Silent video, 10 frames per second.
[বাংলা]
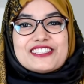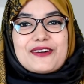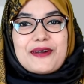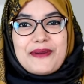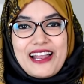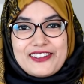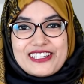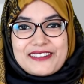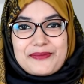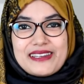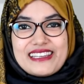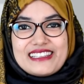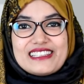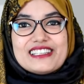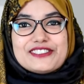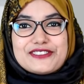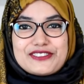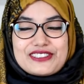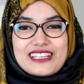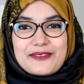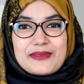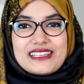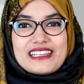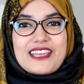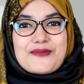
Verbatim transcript: সবাই ভালো থাকবেন সুস্থ থাকবেন